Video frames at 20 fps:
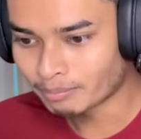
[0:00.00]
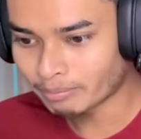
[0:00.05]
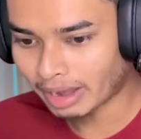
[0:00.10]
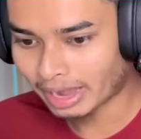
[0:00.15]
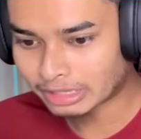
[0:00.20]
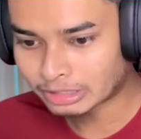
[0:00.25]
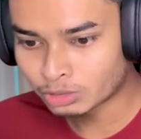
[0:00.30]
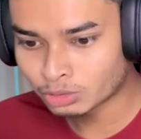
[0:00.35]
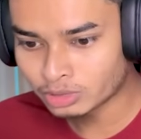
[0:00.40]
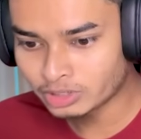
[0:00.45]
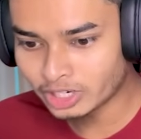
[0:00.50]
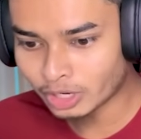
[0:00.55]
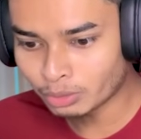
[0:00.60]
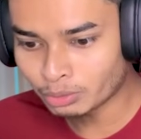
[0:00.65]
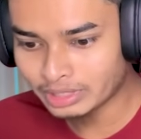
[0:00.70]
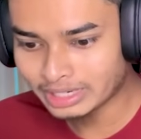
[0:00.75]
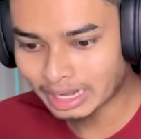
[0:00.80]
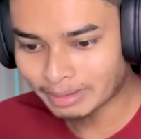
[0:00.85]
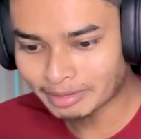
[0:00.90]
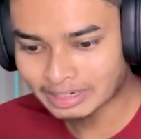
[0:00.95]
পাথরটা
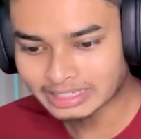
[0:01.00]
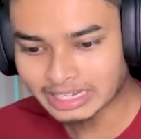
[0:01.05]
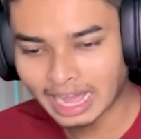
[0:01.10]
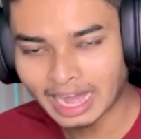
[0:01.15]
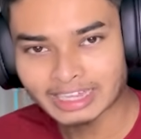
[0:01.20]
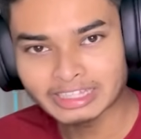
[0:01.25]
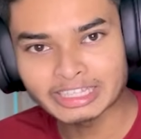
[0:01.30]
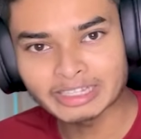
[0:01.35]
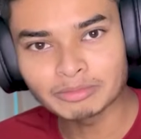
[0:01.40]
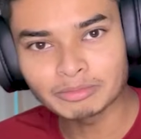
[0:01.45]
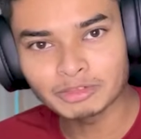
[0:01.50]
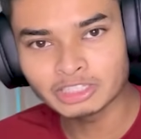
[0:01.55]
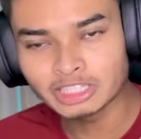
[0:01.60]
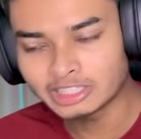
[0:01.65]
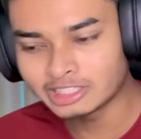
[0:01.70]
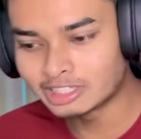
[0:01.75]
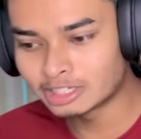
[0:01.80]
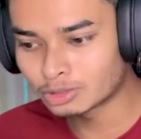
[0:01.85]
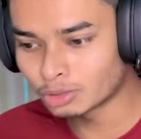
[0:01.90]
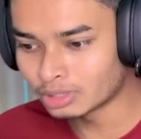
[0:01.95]
উঠে আমার যে হাতের মধ্যে
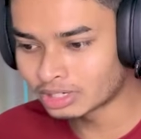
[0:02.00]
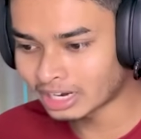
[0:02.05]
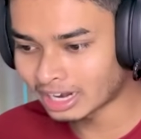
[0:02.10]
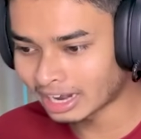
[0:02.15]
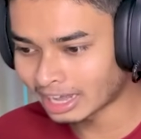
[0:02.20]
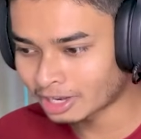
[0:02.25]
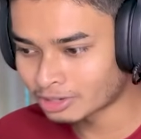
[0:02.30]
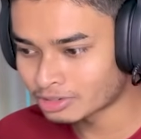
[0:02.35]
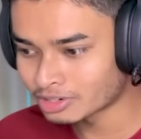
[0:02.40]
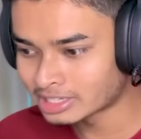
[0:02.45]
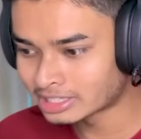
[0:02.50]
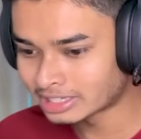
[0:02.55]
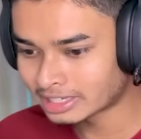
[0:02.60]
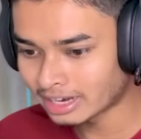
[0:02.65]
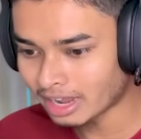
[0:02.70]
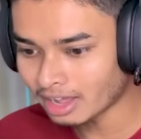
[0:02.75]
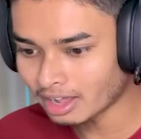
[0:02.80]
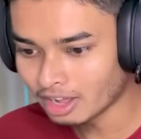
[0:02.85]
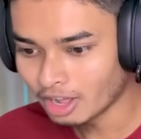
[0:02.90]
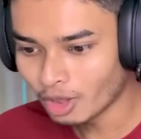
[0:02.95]
সিকুলটা লাগানো আছে
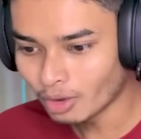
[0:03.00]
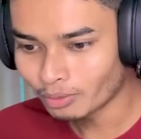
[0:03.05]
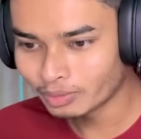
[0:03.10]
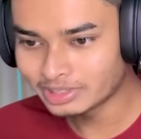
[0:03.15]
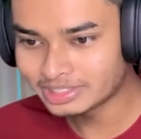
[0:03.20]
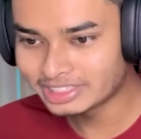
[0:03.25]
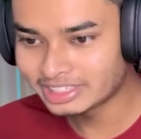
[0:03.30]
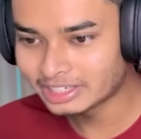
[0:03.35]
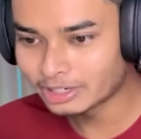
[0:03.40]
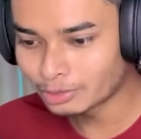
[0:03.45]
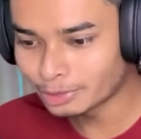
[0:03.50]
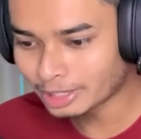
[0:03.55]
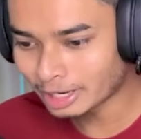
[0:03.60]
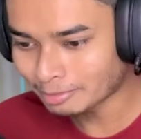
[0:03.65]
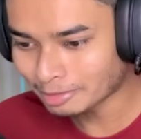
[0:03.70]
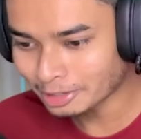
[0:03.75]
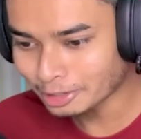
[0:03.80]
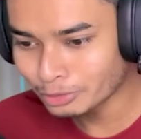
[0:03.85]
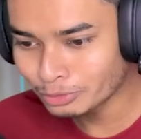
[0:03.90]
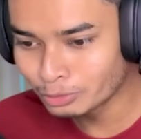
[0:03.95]
না ওই সিকুলটা
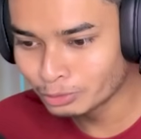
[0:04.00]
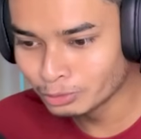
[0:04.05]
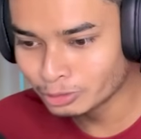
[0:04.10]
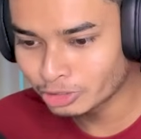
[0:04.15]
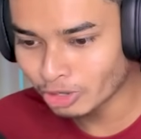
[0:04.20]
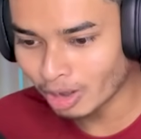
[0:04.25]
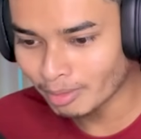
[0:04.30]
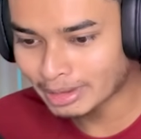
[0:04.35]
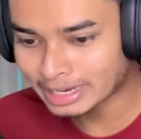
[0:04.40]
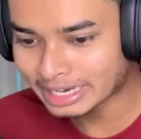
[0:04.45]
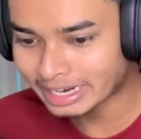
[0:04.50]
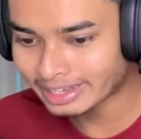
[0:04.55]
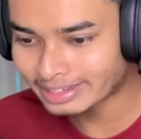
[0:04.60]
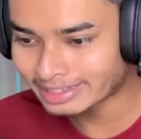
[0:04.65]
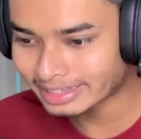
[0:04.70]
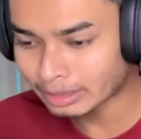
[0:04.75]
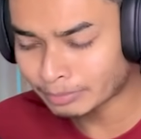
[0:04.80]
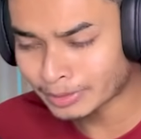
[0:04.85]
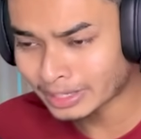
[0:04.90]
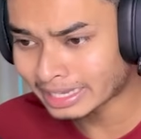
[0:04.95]
আমাকে খুলতে হবে আর এখান
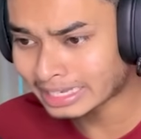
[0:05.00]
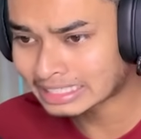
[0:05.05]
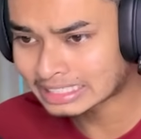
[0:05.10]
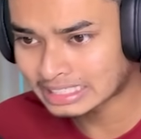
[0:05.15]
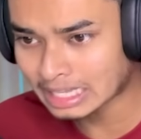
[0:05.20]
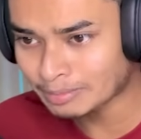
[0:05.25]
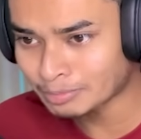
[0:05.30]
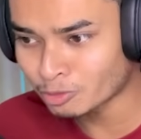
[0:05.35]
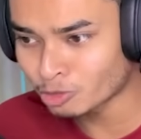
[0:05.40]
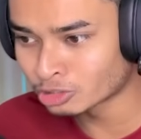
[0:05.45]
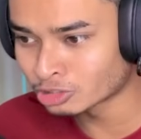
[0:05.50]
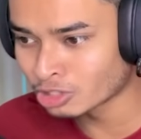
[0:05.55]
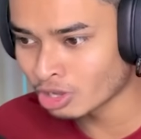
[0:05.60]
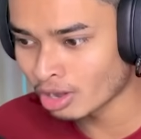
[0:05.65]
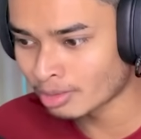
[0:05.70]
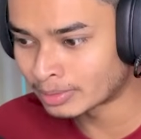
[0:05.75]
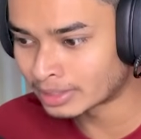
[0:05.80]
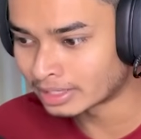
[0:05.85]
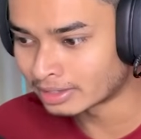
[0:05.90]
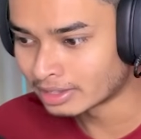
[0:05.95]
থেকে আমাকে স্কেপ করতে
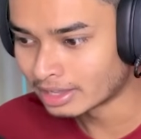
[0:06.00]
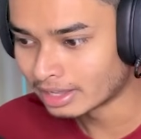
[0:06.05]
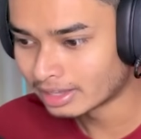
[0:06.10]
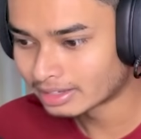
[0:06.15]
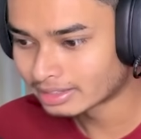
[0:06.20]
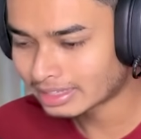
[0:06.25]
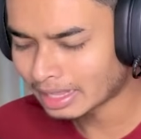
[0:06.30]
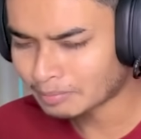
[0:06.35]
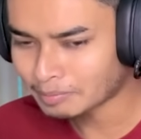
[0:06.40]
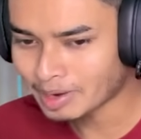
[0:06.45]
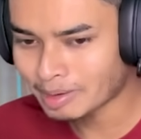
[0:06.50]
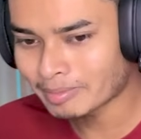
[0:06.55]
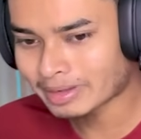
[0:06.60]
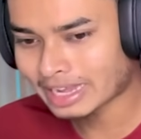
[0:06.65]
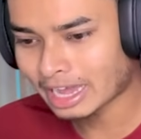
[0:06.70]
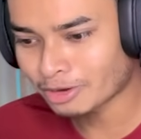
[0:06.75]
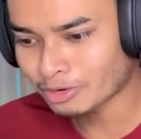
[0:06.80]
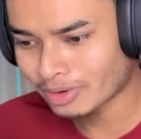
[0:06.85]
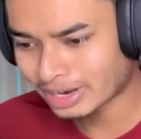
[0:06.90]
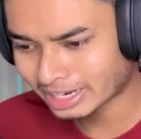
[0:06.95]
হবে তারপর
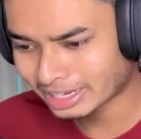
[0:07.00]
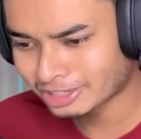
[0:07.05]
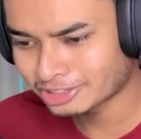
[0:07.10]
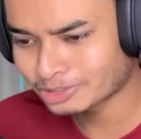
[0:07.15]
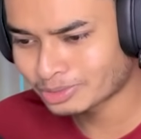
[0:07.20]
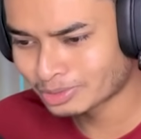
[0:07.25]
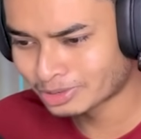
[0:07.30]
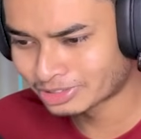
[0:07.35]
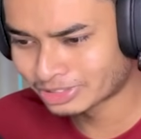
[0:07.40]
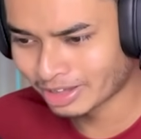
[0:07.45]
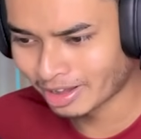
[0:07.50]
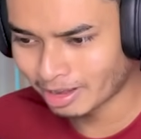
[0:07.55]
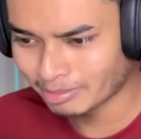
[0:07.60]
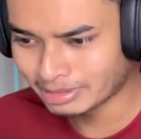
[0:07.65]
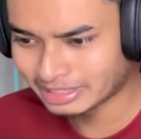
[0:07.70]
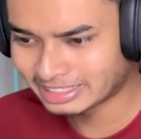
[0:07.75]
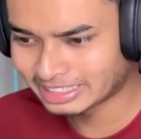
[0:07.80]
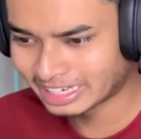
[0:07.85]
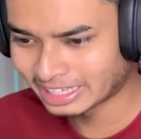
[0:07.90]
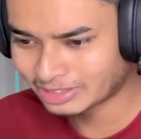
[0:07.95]
আমাকে আরও অনেক কিছু করতে হবে
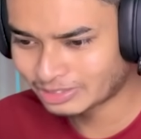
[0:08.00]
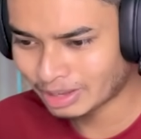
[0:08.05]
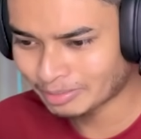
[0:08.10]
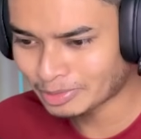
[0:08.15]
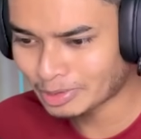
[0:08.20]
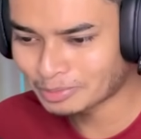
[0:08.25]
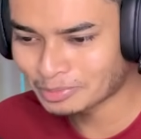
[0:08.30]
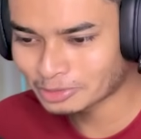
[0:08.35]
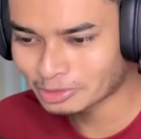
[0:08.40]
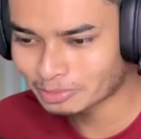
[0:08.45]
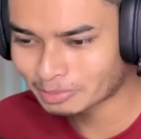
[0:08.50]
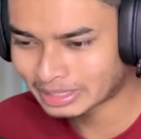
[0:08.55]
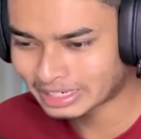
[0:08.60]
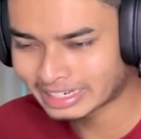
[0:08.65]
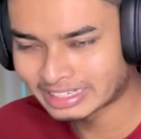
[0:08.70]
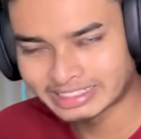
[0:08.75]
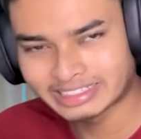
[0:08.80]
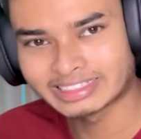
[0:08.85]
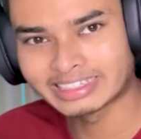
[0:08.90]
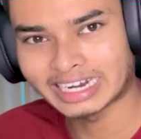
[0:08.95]
যেহেতু আমিও প্রথমবার
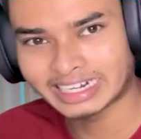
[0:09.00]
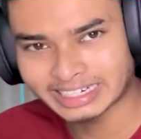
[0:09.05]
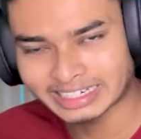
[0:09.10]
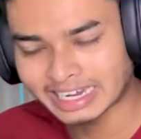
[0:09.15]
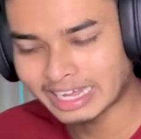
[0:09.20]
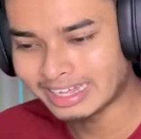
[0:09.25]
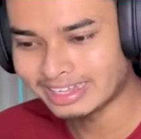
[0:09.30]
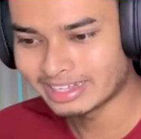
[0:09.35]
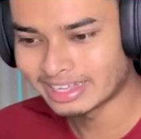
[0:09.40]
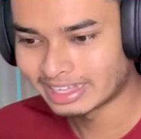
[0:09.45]
খেলছি জানি না